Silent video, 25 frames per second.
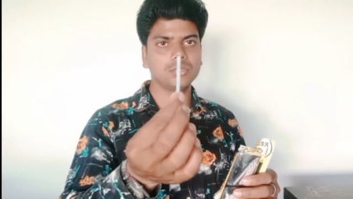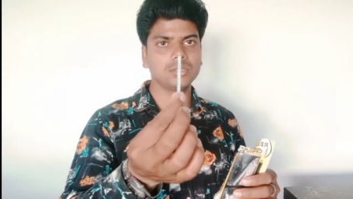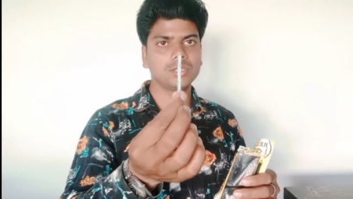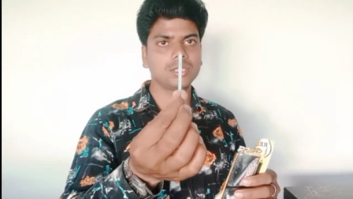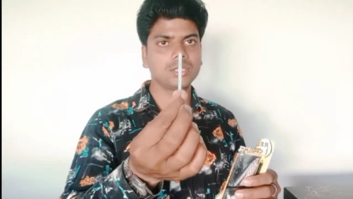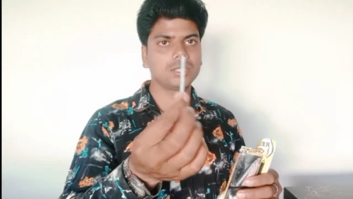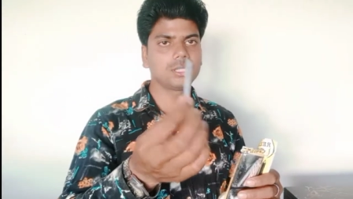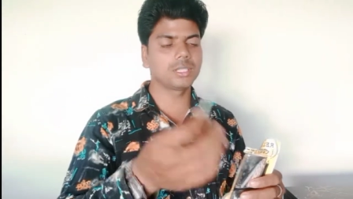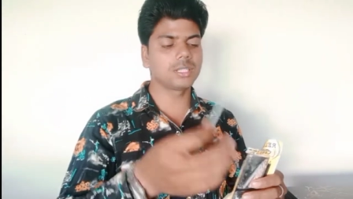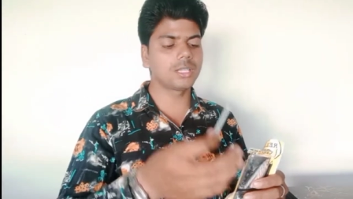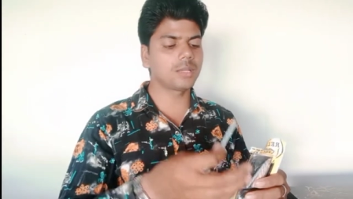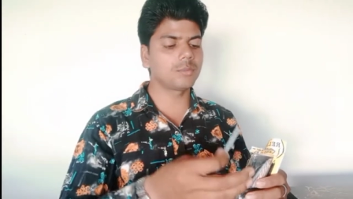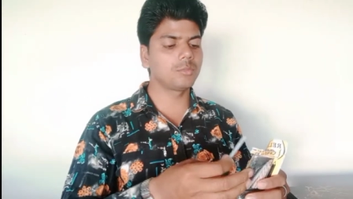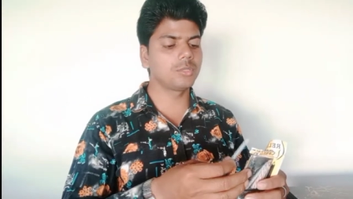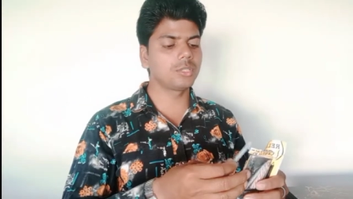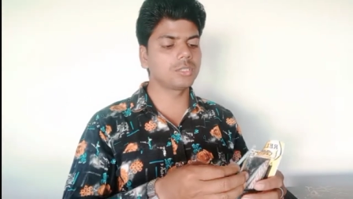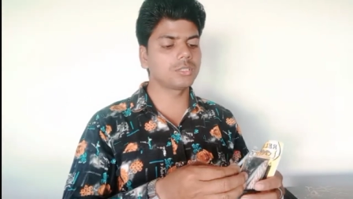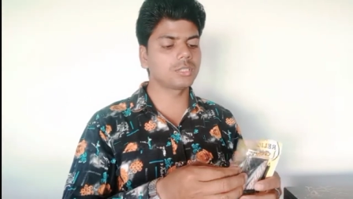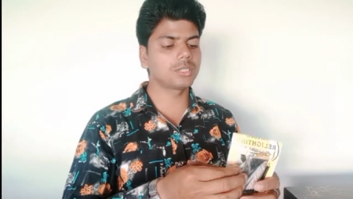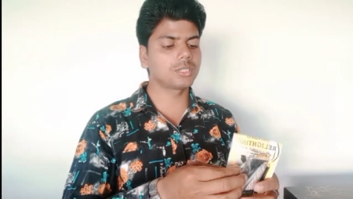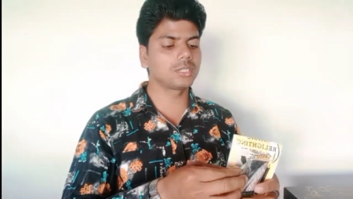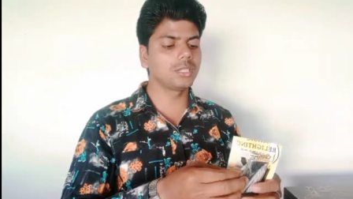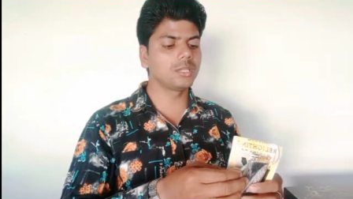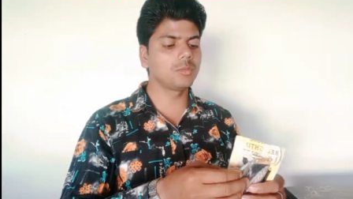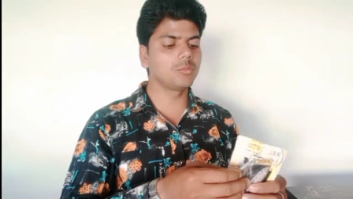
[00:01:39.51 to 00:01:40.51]
जैसे कि आप देख
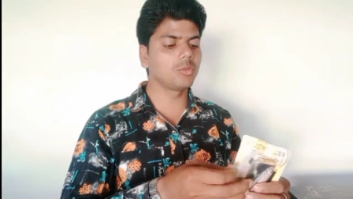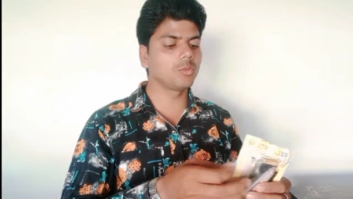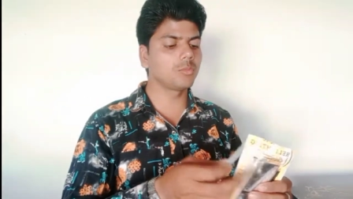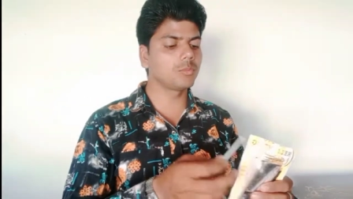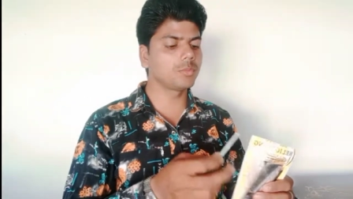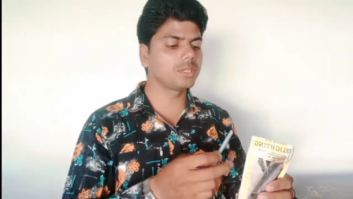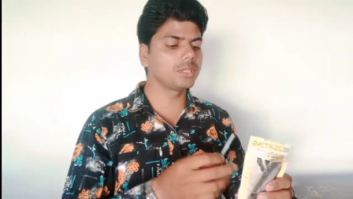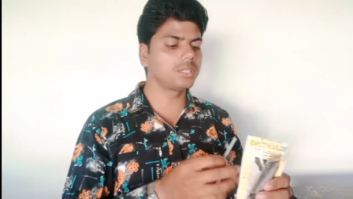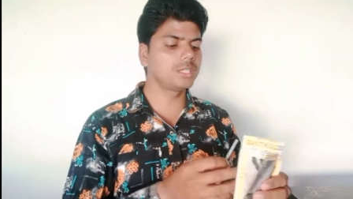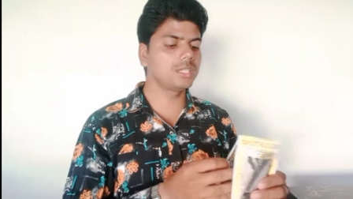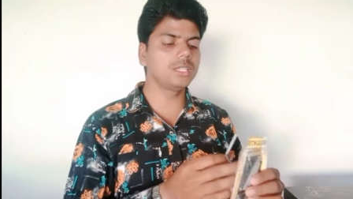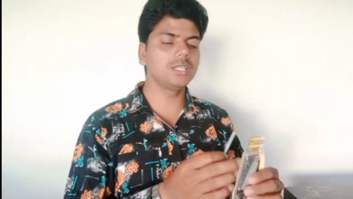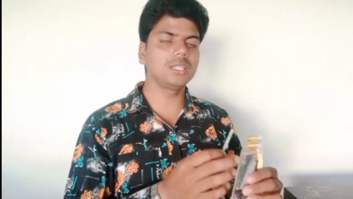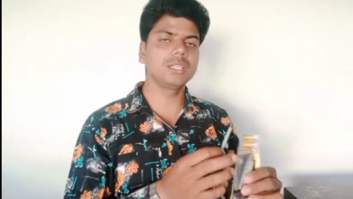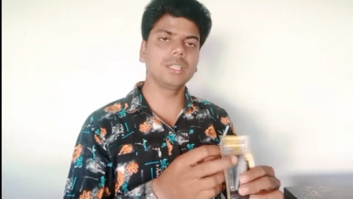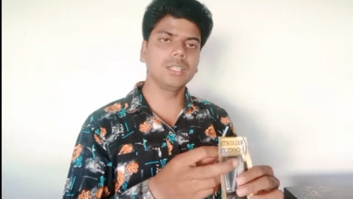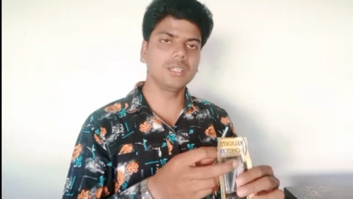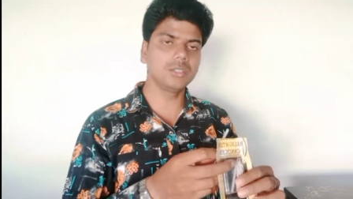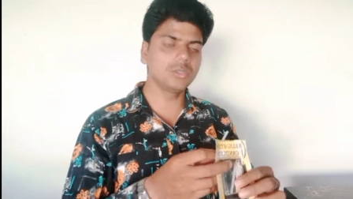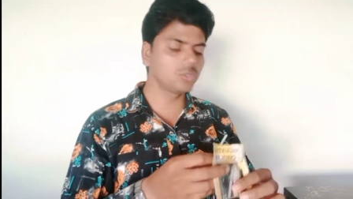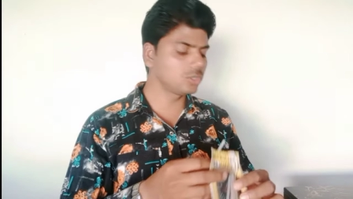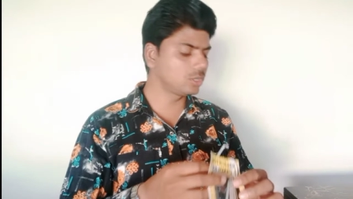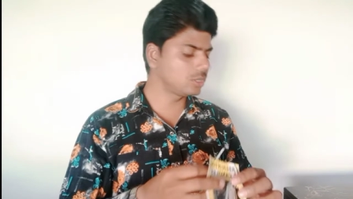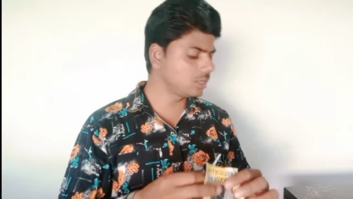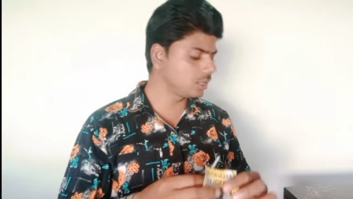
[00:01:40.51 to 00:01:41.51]
सकते हैं मोमबत्ती
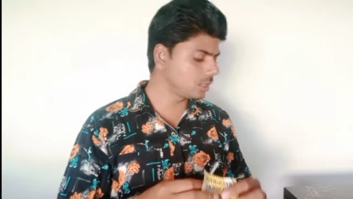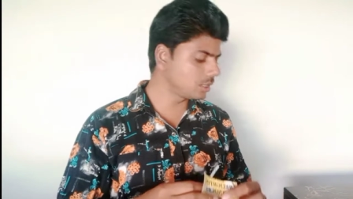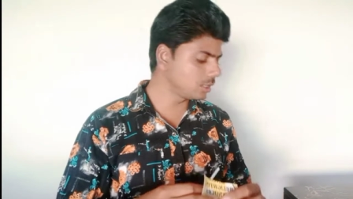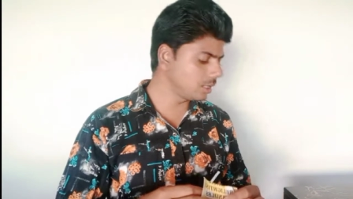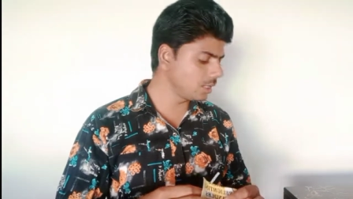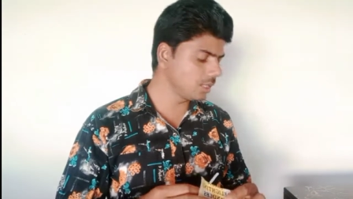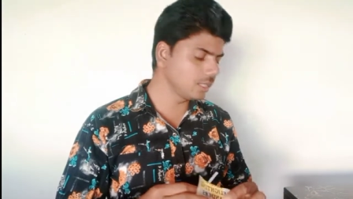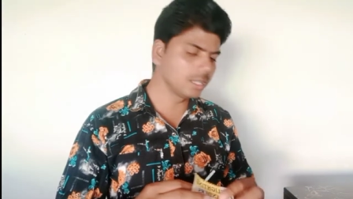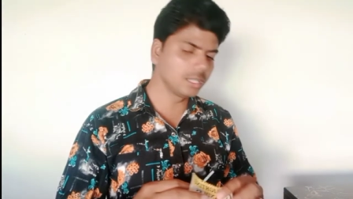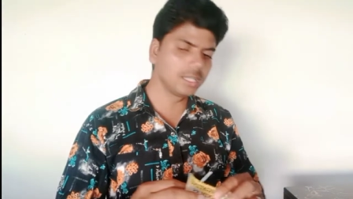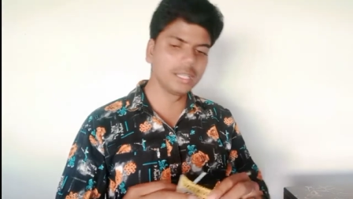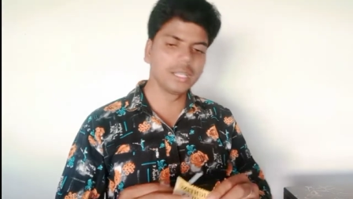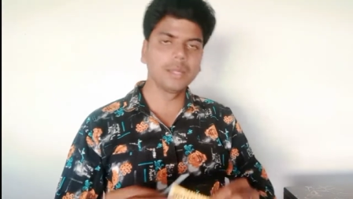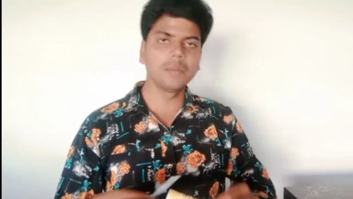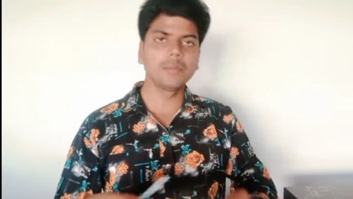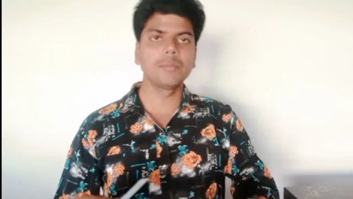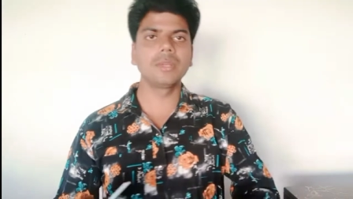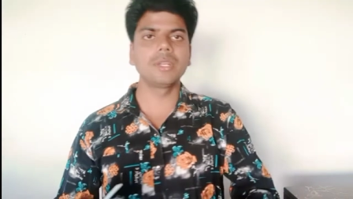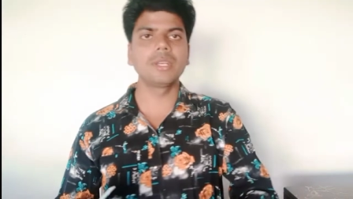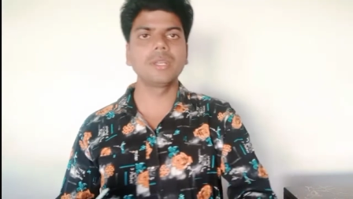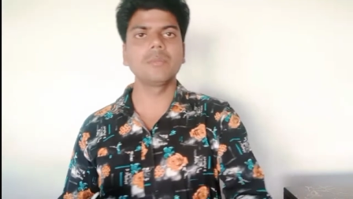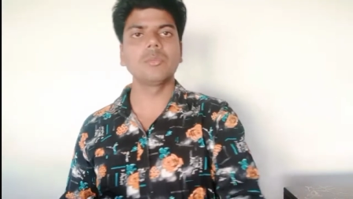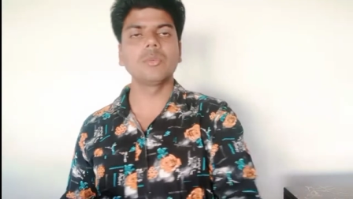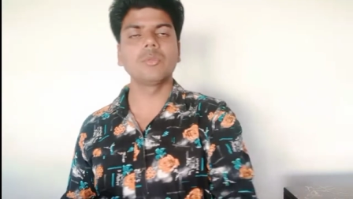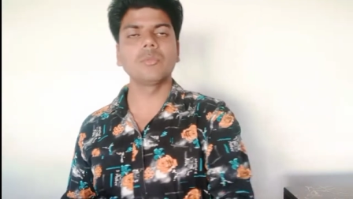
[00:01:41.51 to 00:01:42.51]
ही होती है ये
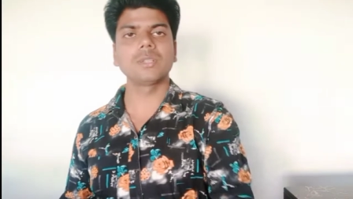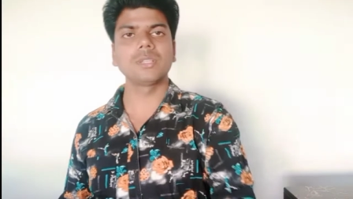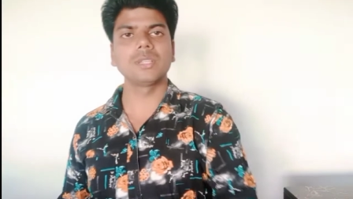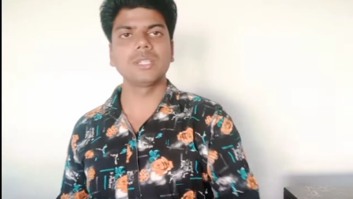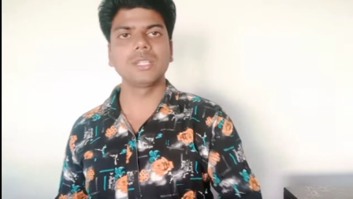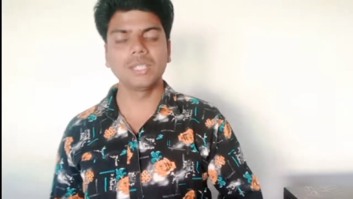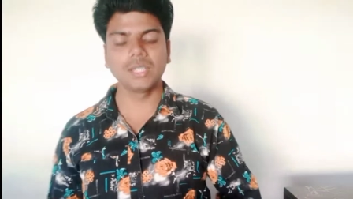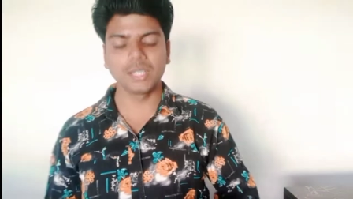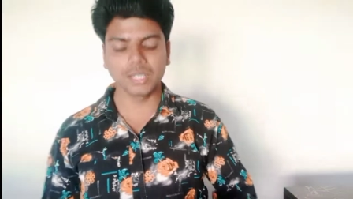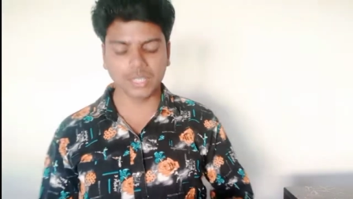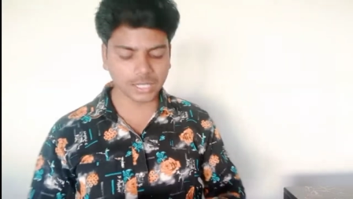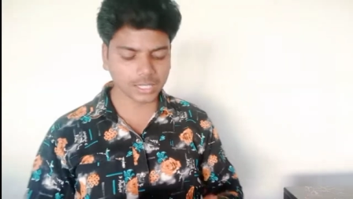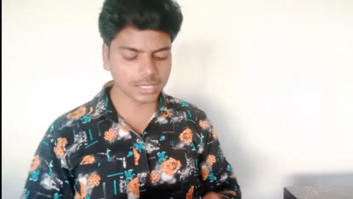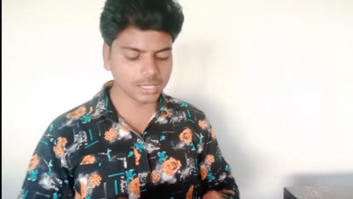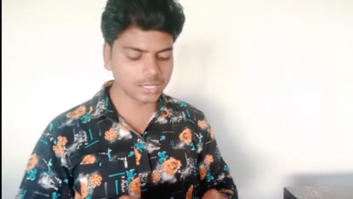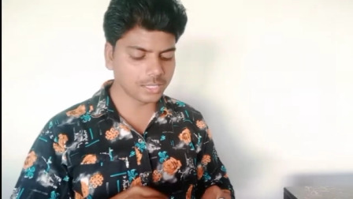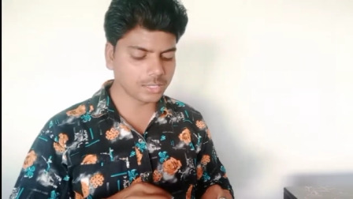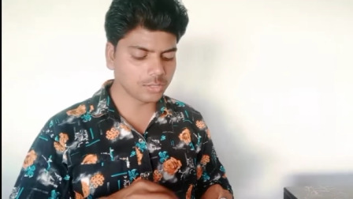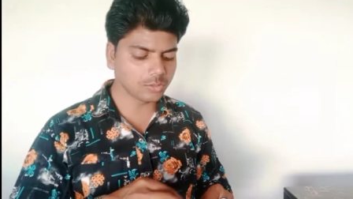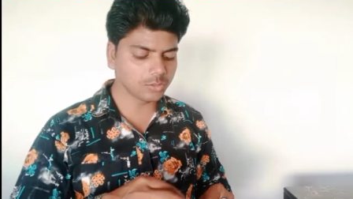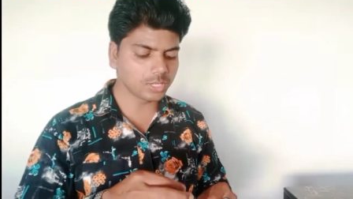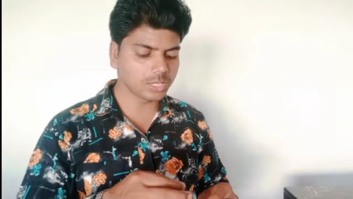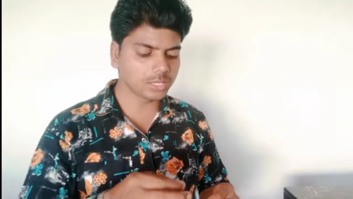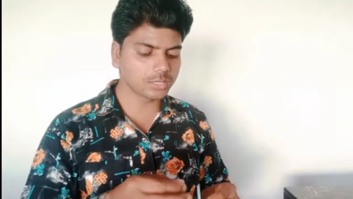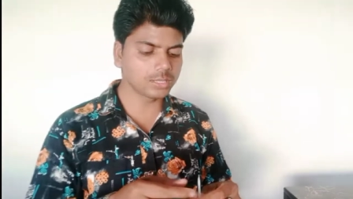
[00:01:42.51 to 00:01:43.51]
मैंने मोमबत्ती निकाल
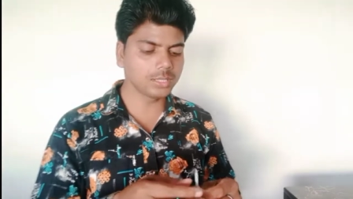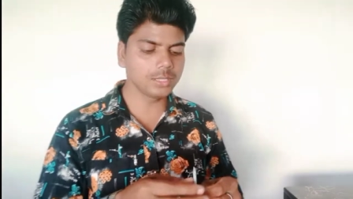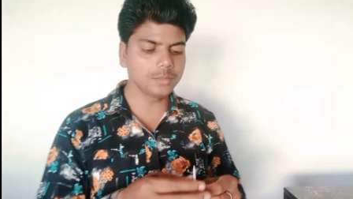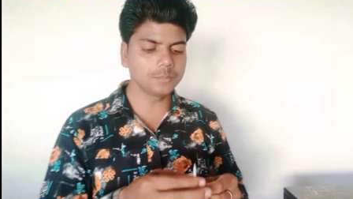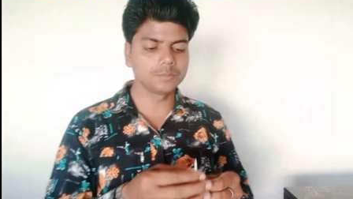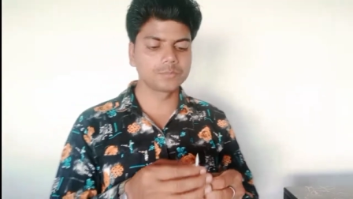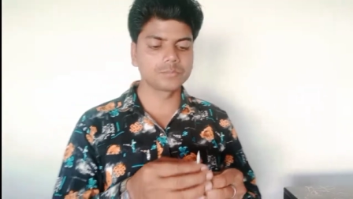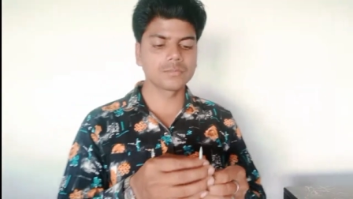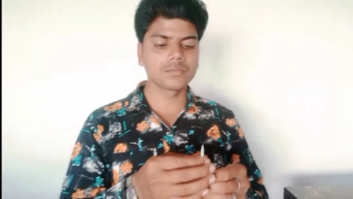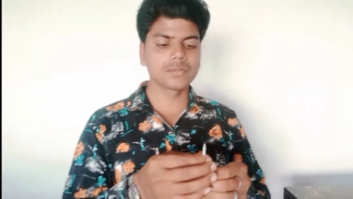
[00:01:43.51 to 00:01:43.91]
लिया हूँ यहाँ से